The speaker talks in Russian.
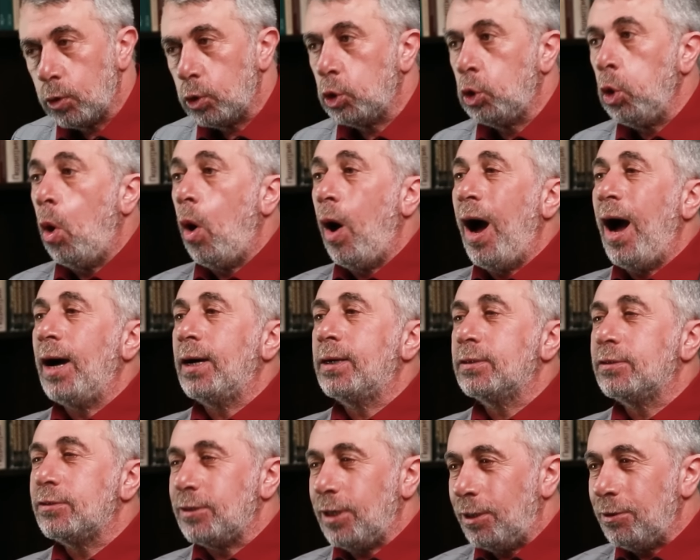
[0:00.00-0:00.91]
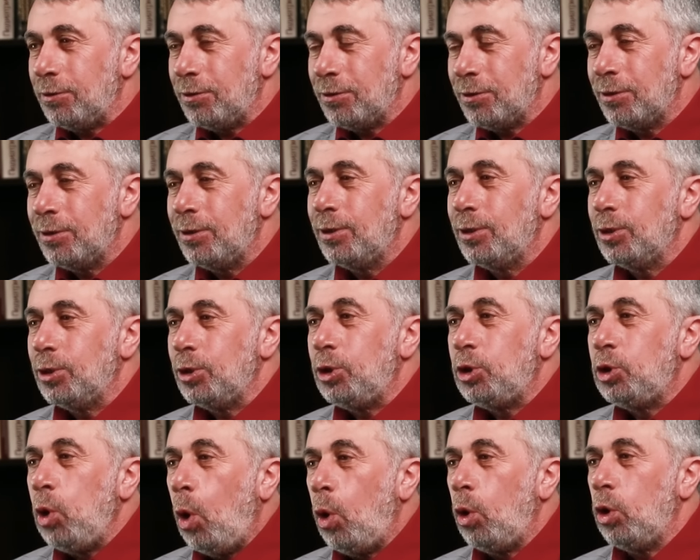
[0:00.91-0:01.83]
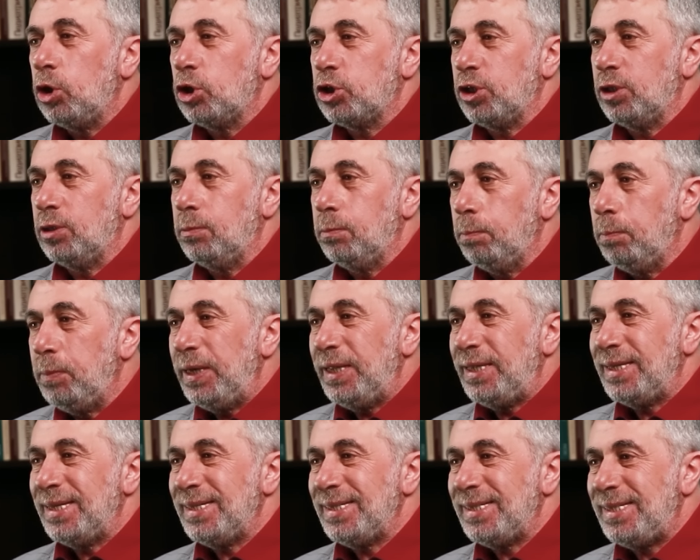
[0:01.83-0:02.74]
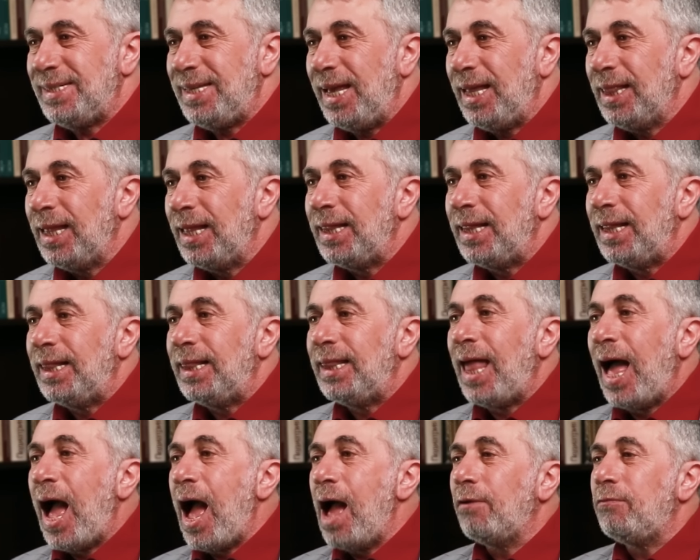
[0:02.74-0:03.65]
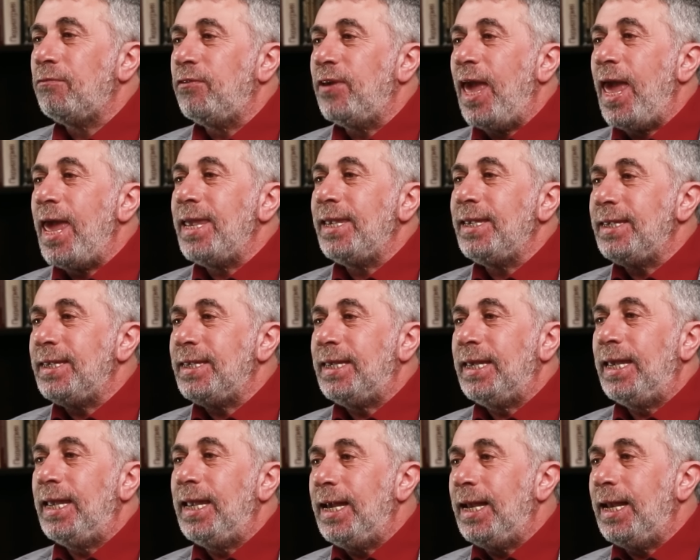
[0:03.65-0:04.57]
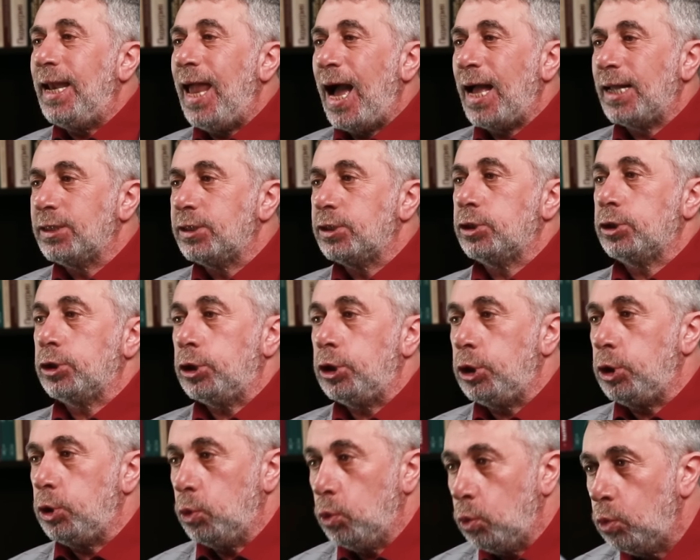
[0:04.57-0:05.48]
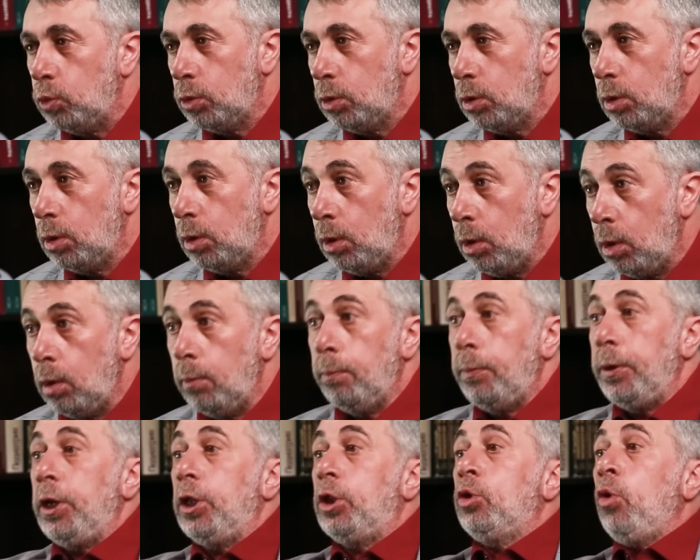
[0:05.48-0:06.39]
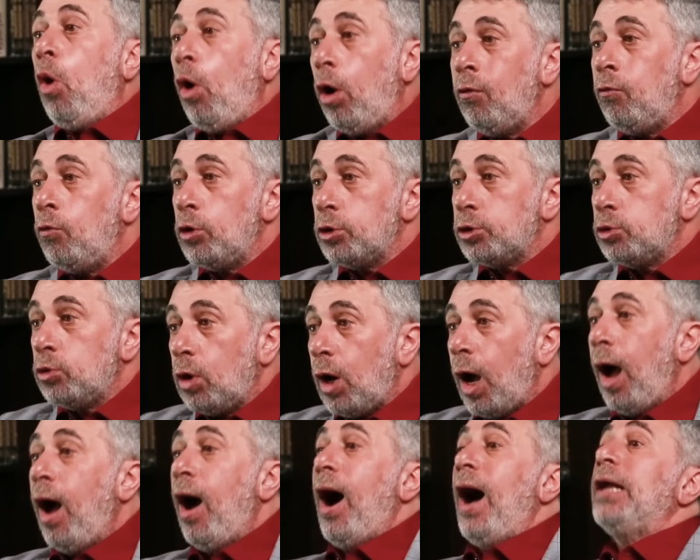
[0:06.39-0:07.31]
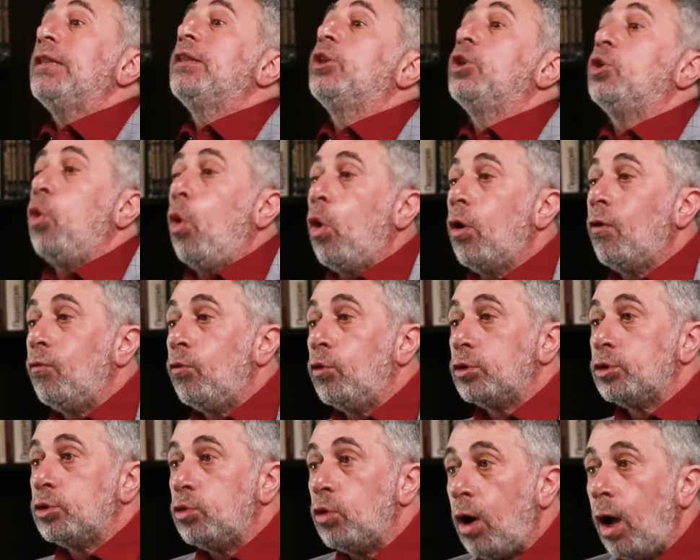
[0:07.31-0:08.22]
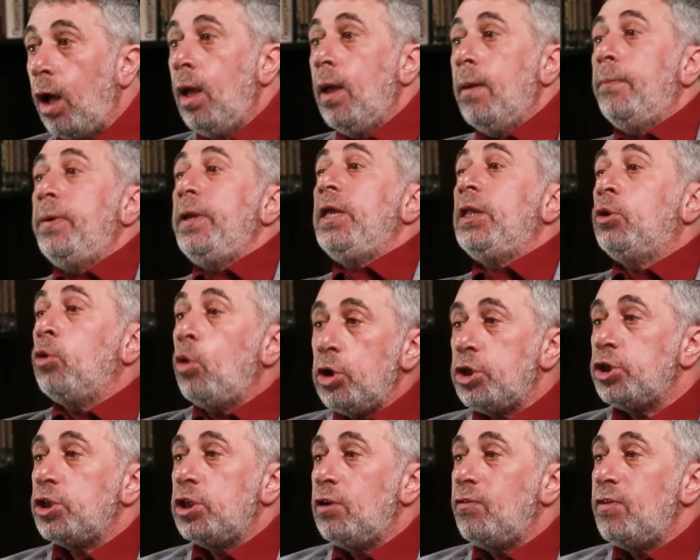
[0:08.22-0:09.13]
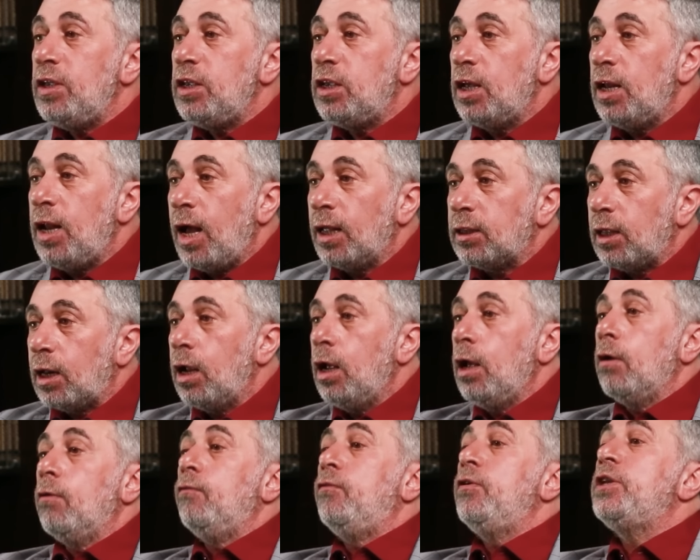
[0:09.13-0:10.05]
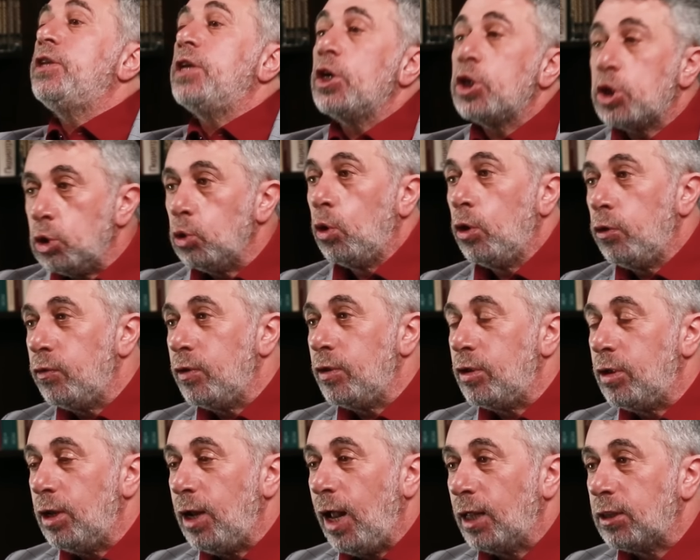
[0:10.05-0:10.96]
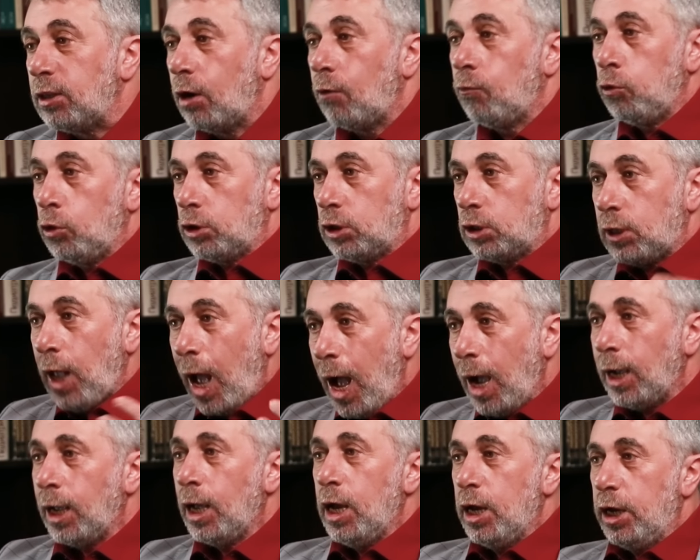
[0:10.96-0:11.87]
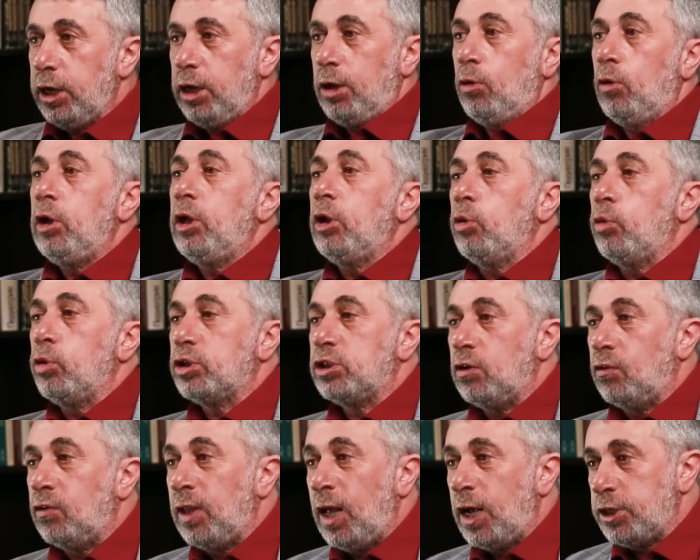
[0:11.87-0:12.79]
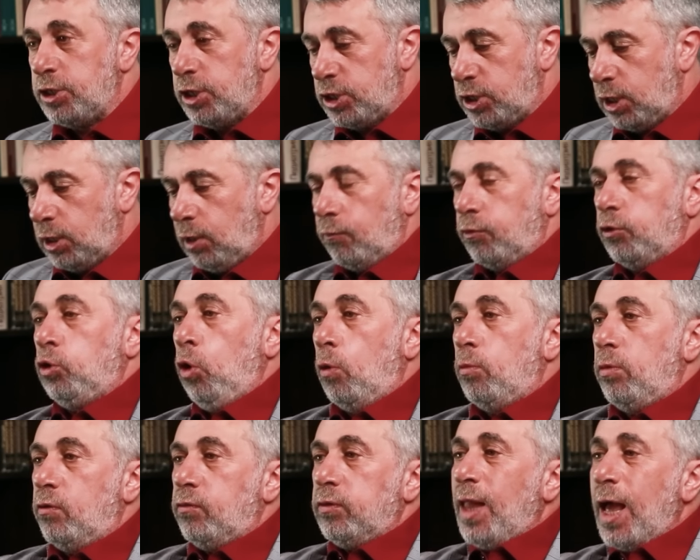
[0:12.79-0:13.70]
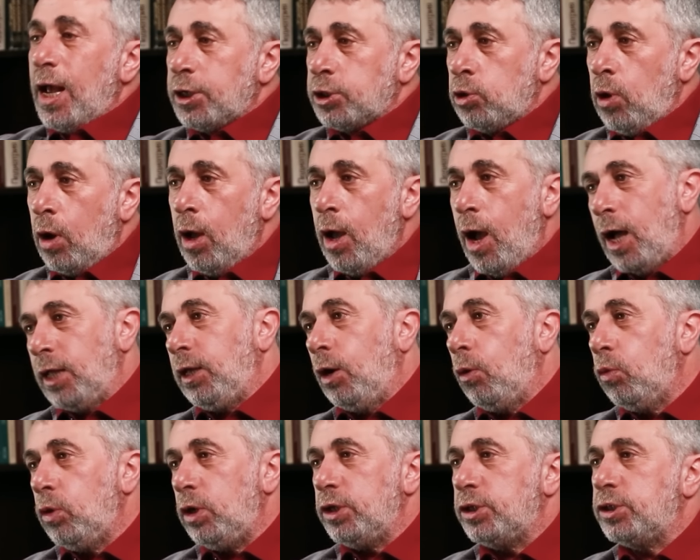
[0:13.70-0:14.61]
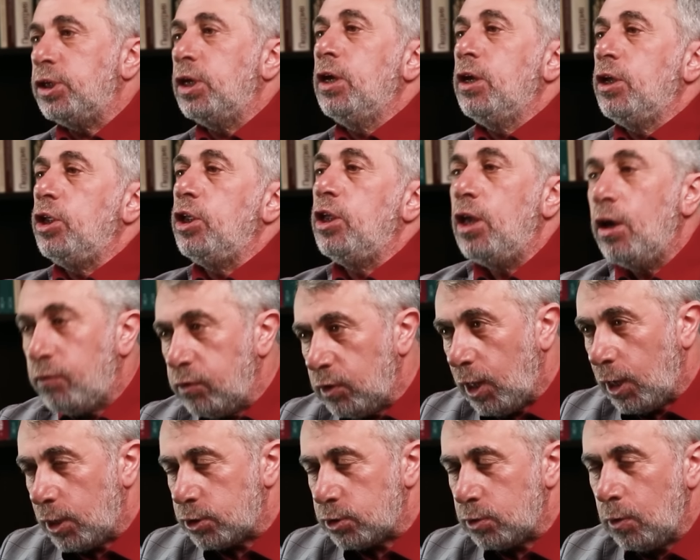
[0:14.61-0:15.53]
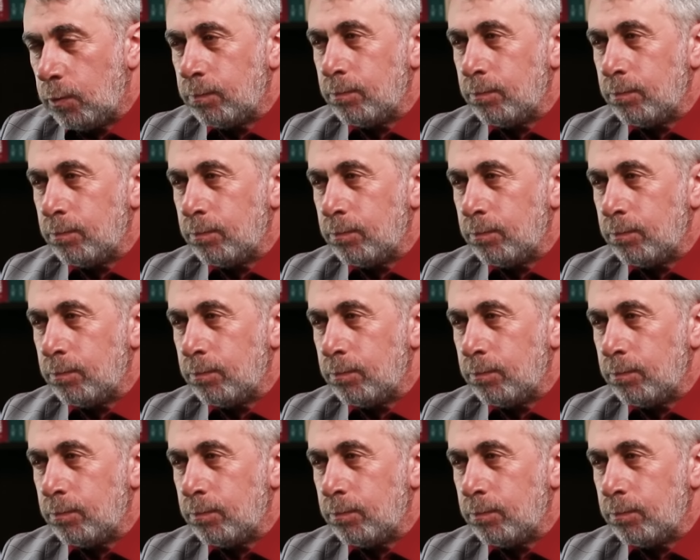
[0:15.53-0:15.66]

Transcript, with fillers: то акцент должен быть сделан на вентиляцию. Приток воздуха, отток воздуха. Приточный вентилятор, вытяжной вентилятор. Вот так регулируется влажность, когда в доме влажно, а на улице не влажно.